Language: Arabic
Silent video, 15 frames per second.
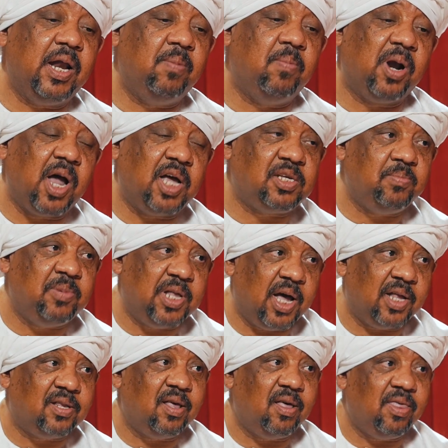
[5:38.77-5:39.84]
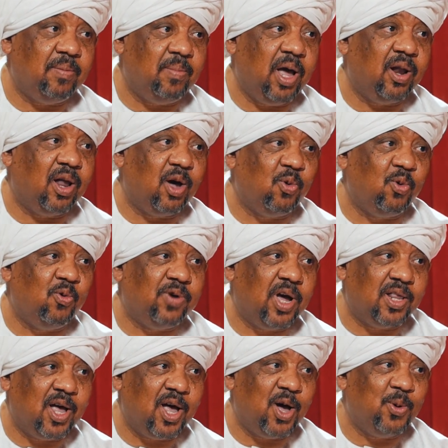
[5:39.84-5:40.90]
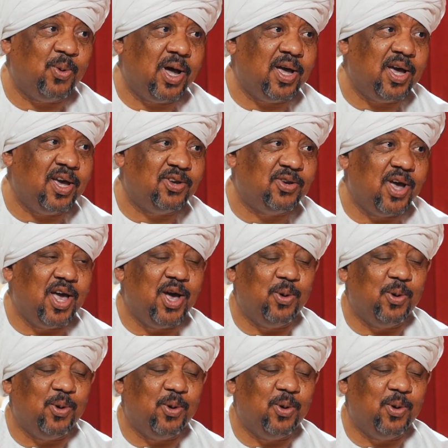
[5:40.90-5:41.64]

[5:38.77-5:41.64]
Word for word: المراسم بتاعت ذبح الخروف هذا وايش